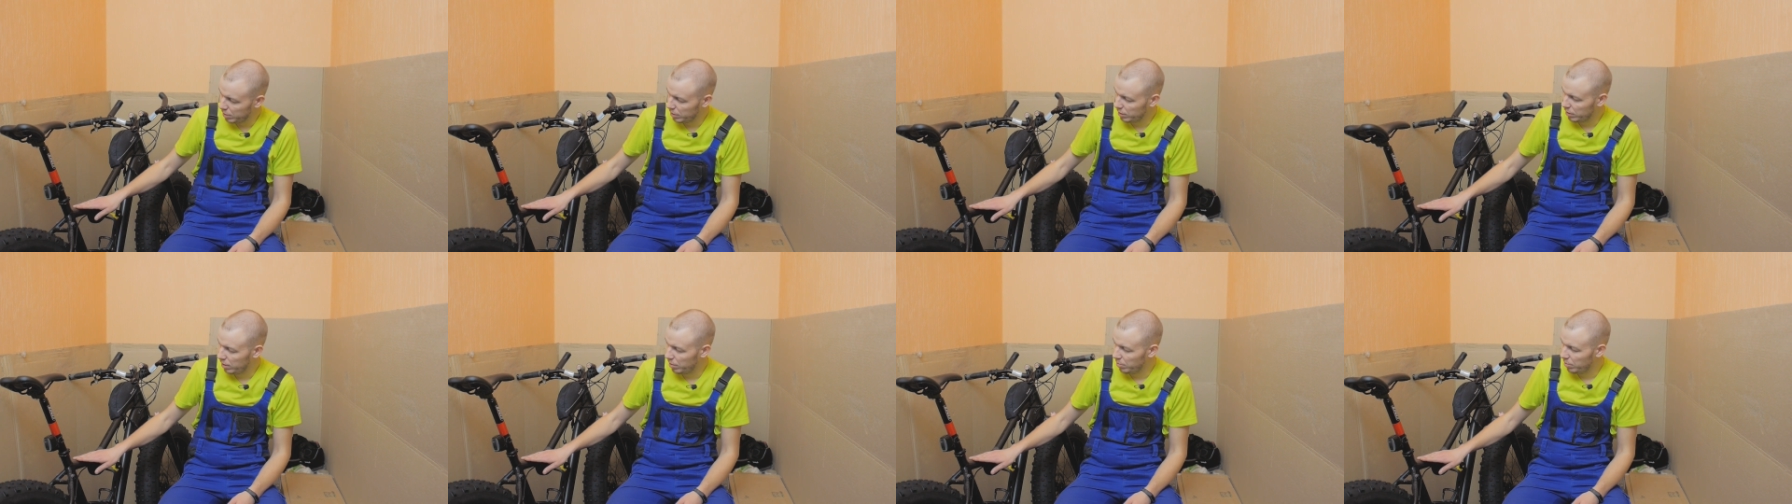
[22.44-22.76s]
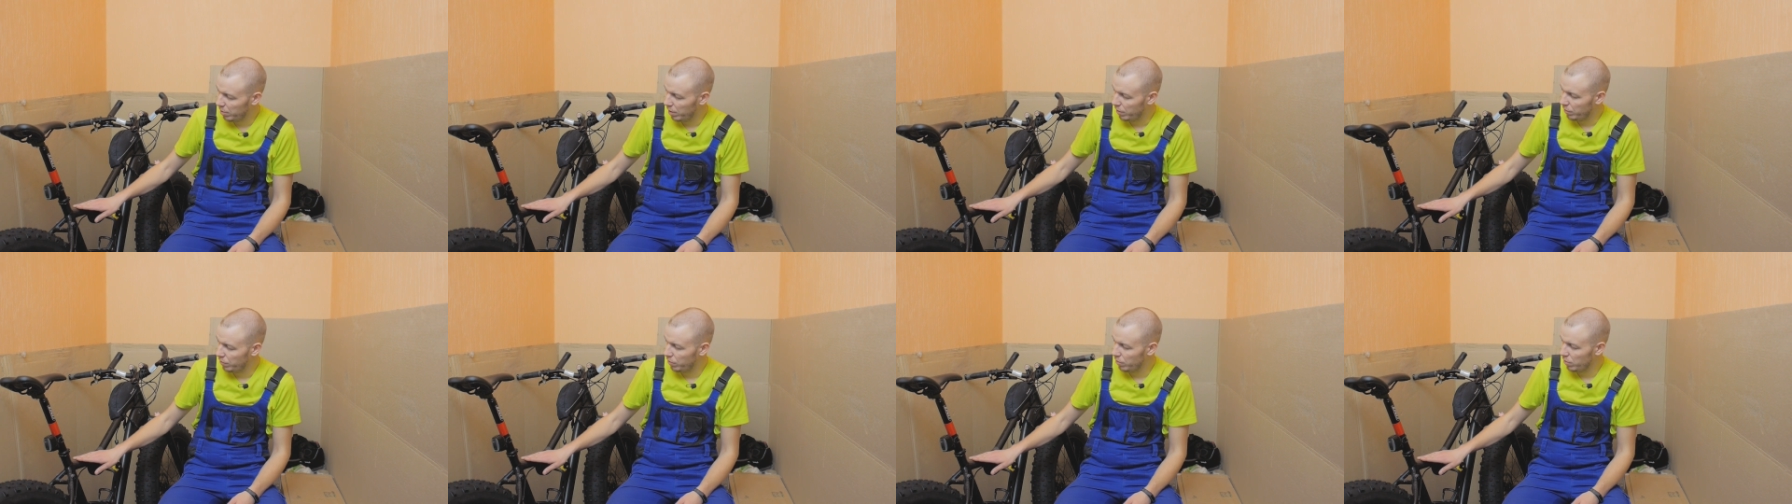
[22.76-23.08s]
у меня
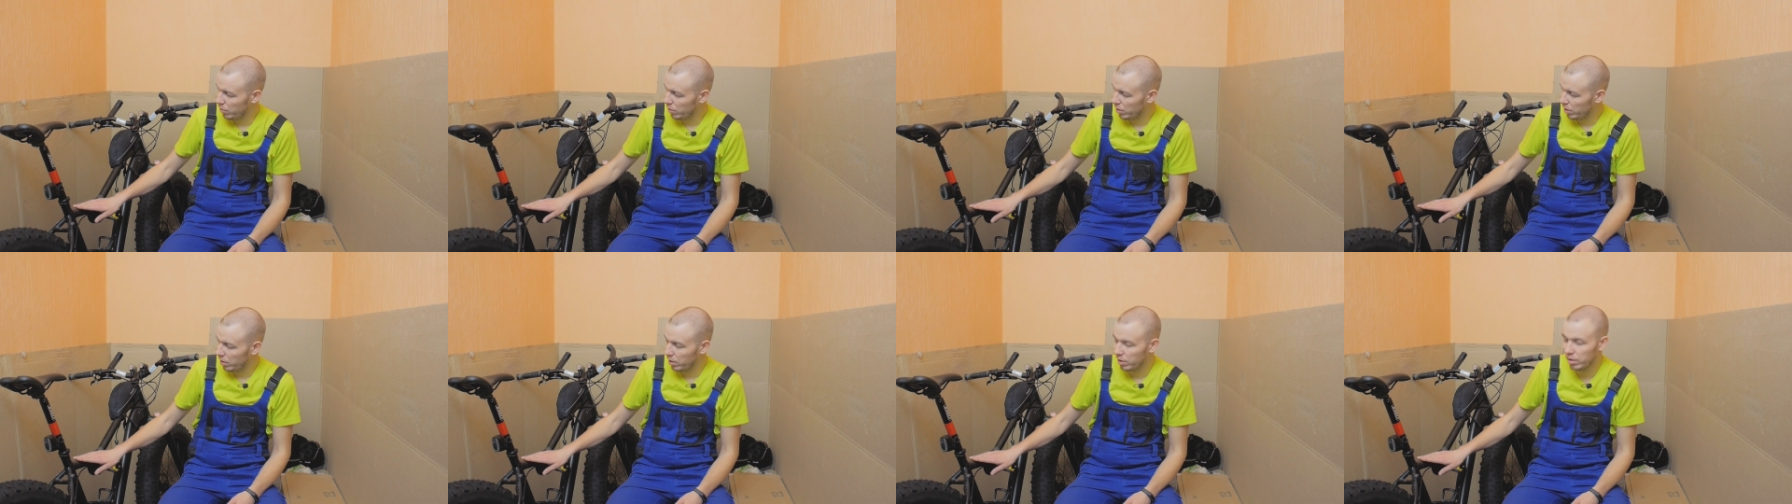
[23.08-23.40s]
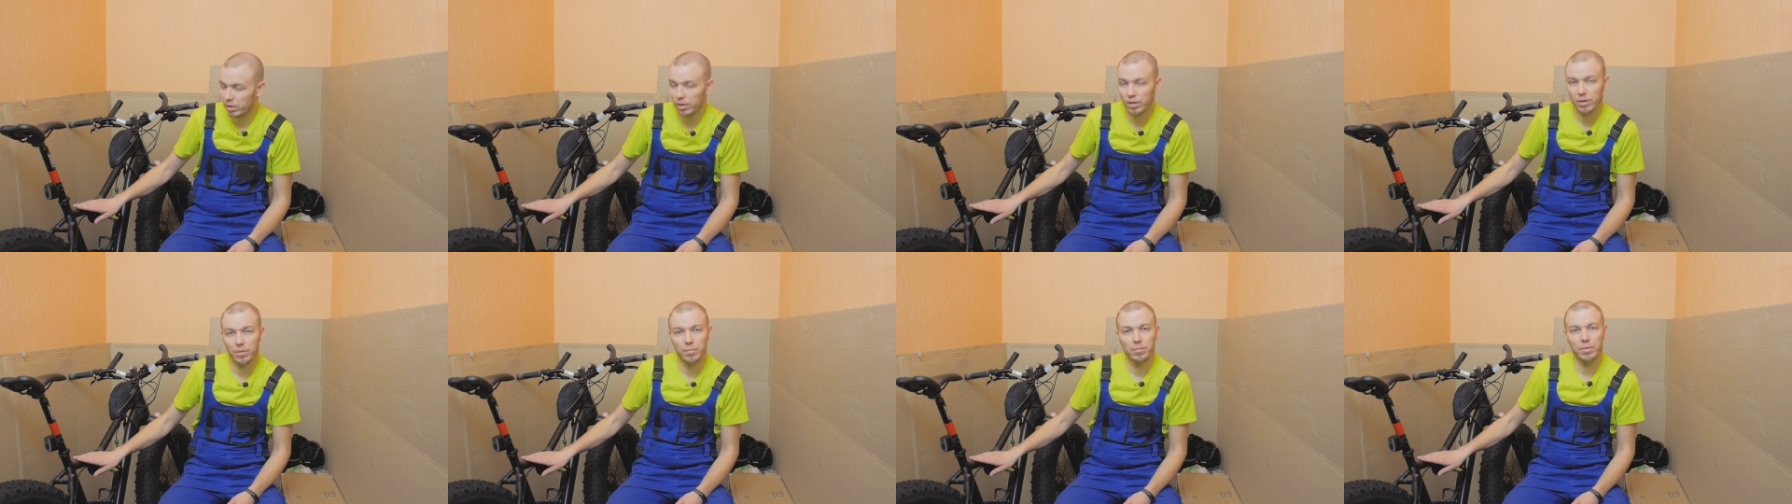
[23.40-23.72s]
сарма Фока,
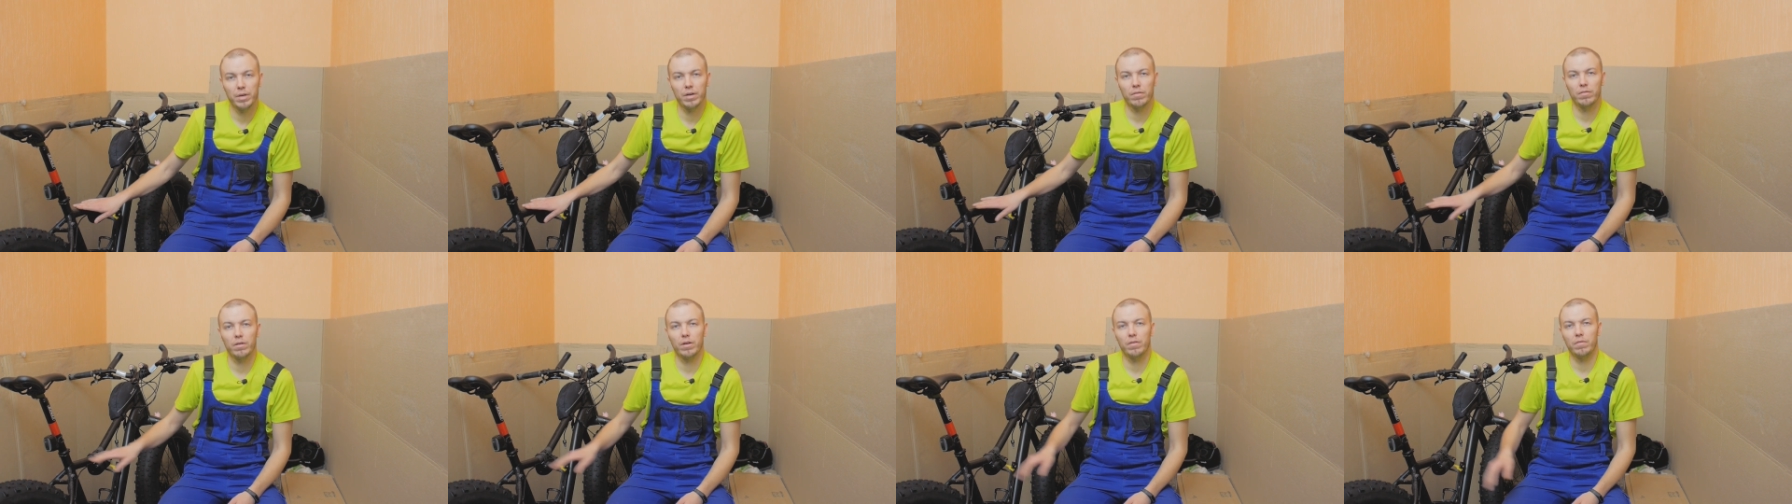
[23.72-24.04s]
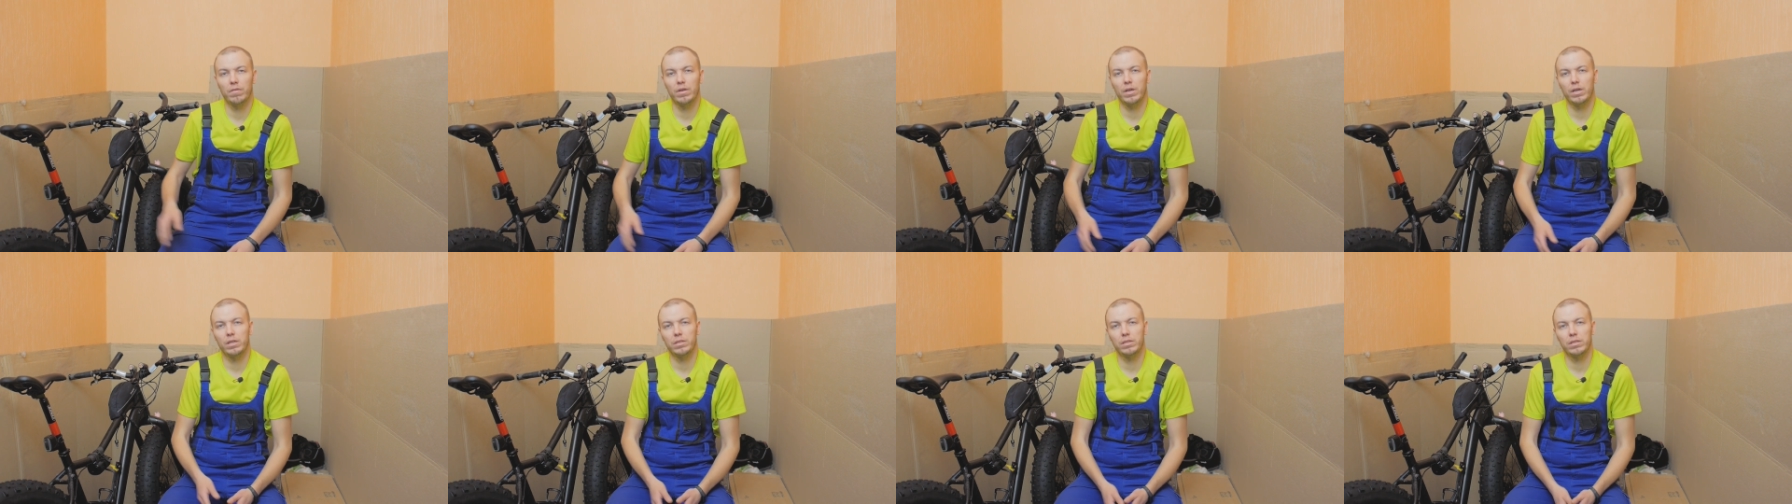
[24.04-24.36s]
первая
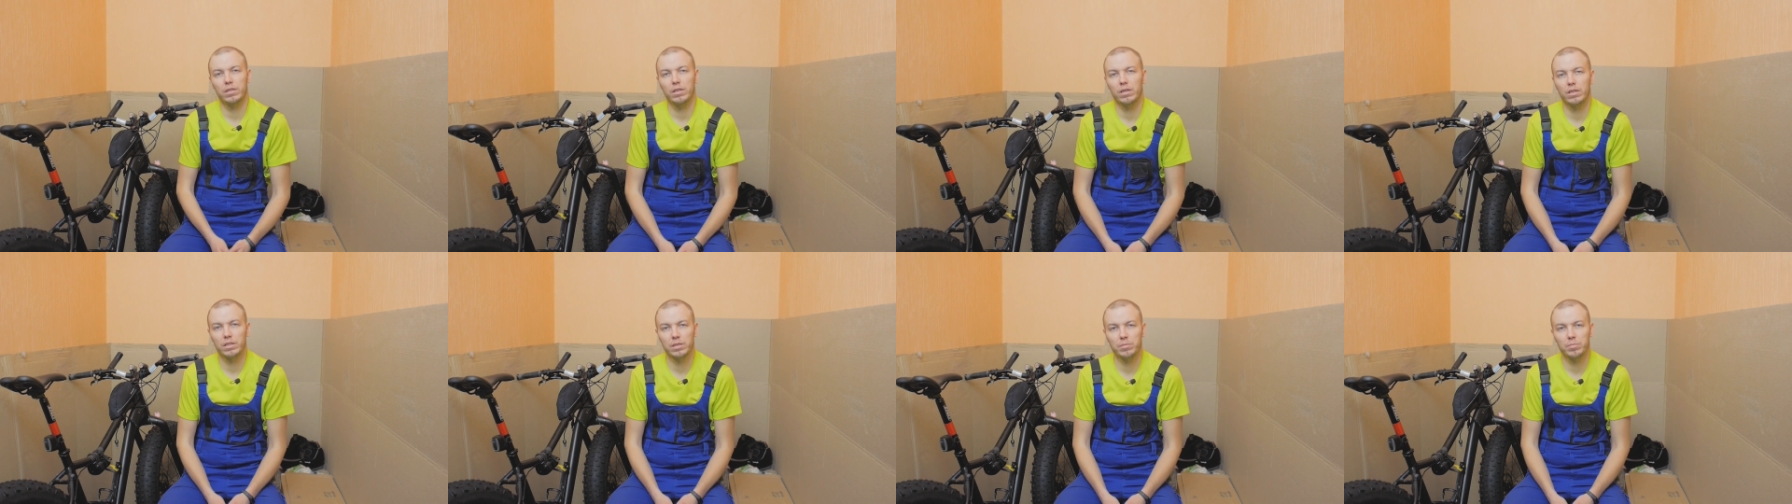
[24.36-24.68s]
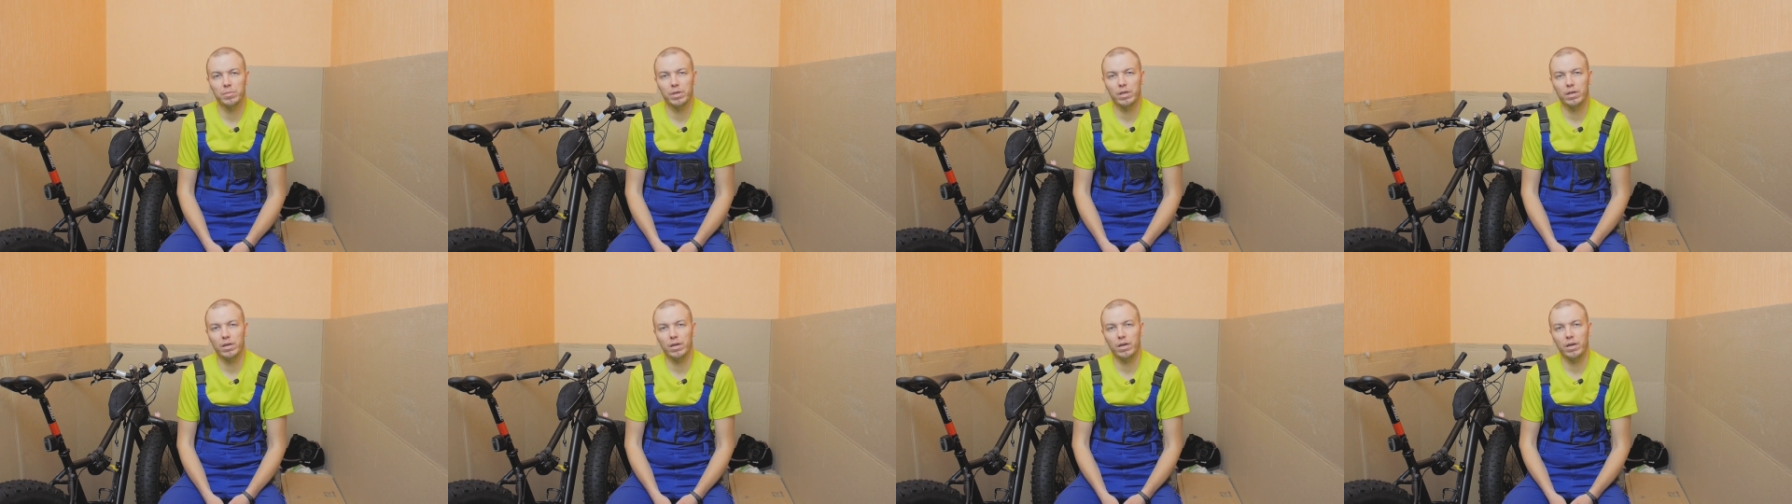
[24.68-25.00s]
версия,
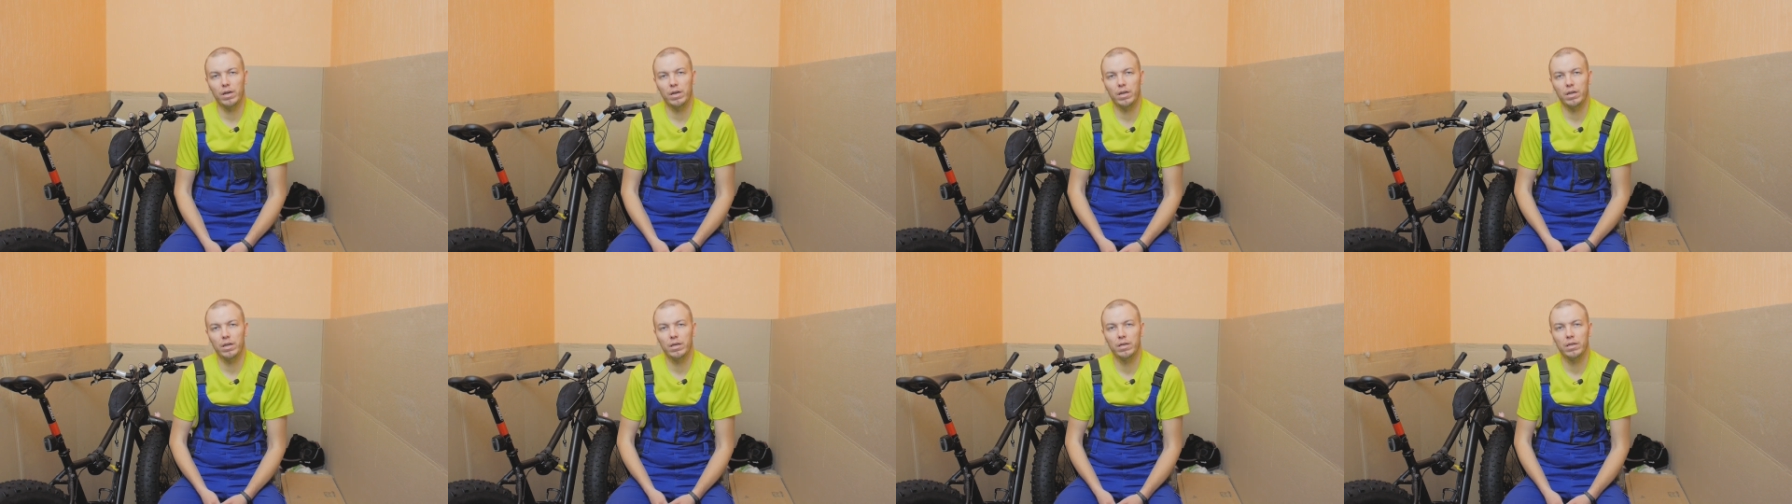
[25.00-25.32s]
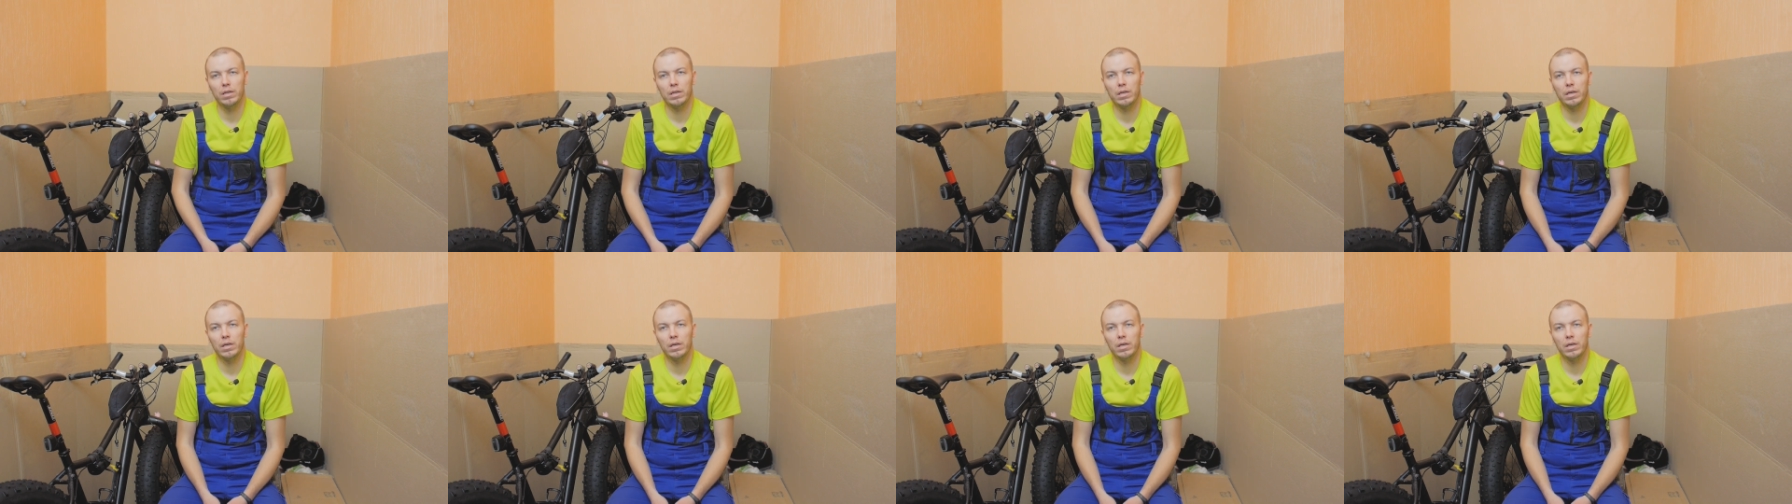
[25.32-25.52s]
размер L,